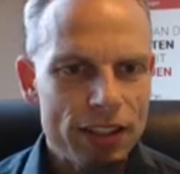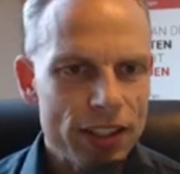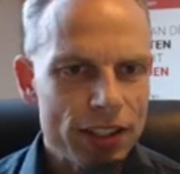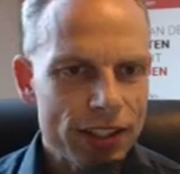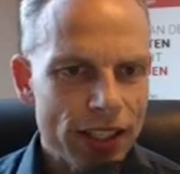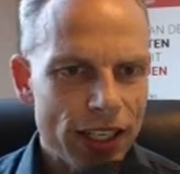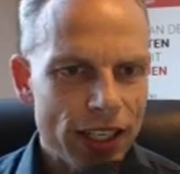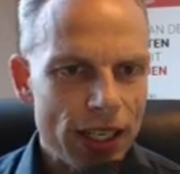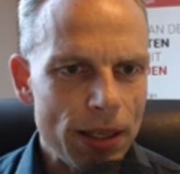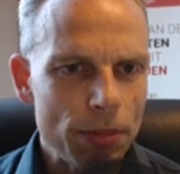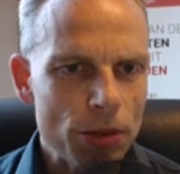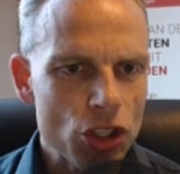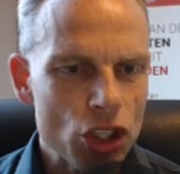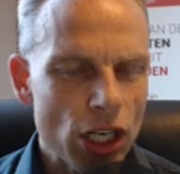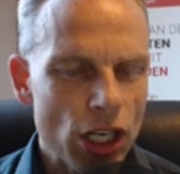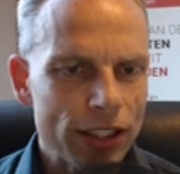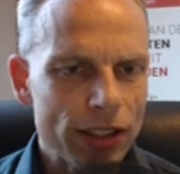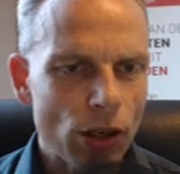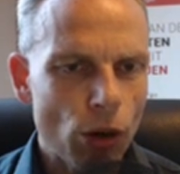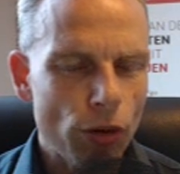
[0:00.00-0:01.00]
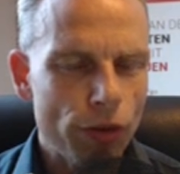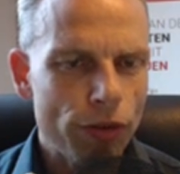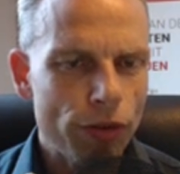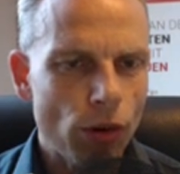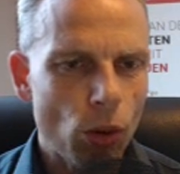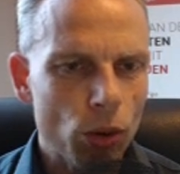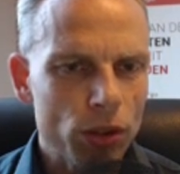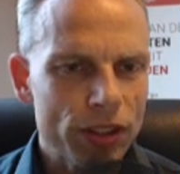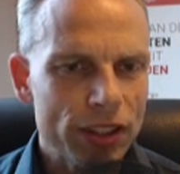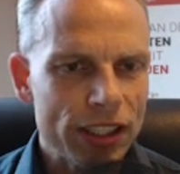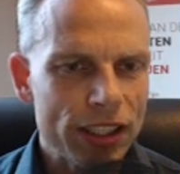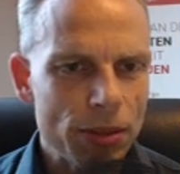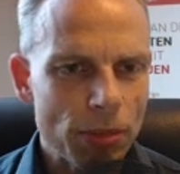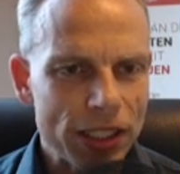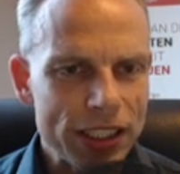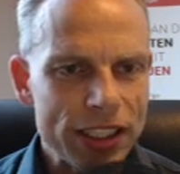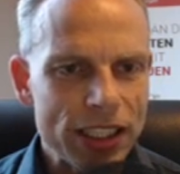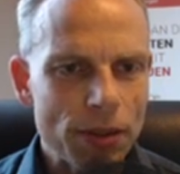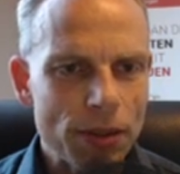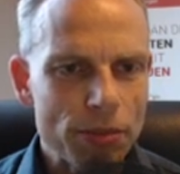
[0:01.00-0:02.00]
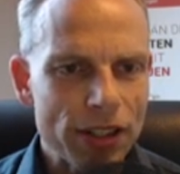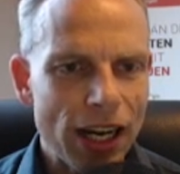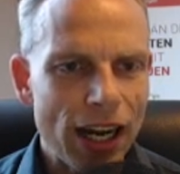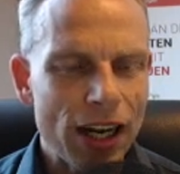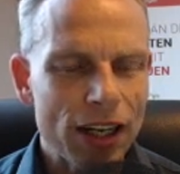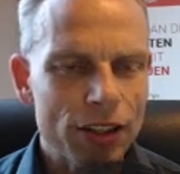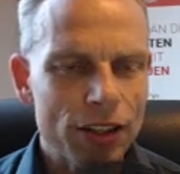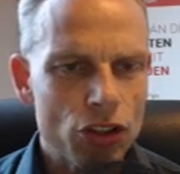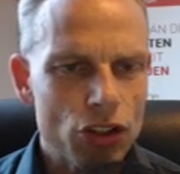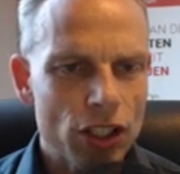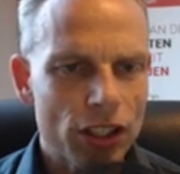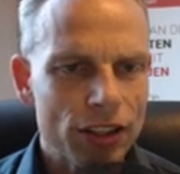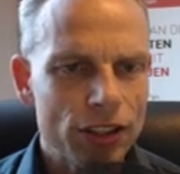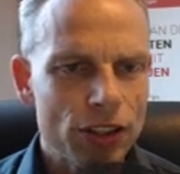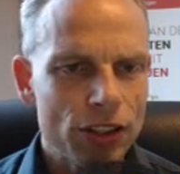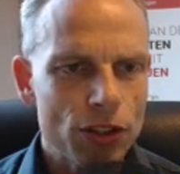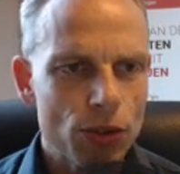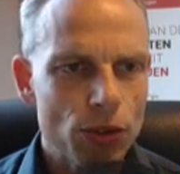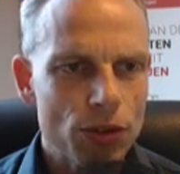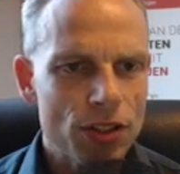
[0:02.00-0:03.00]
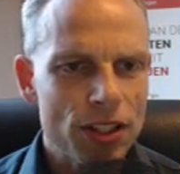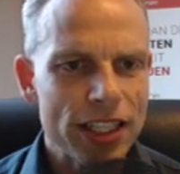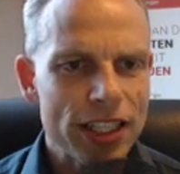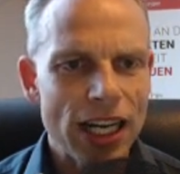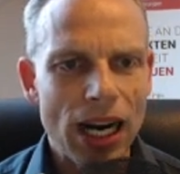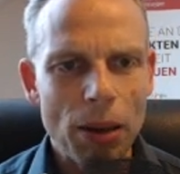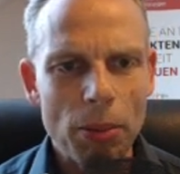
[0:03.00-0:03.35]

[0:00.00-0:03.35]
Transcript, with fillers: die ich dann im Chart auch verorte, die man hier im Tageschart nicht so sieht.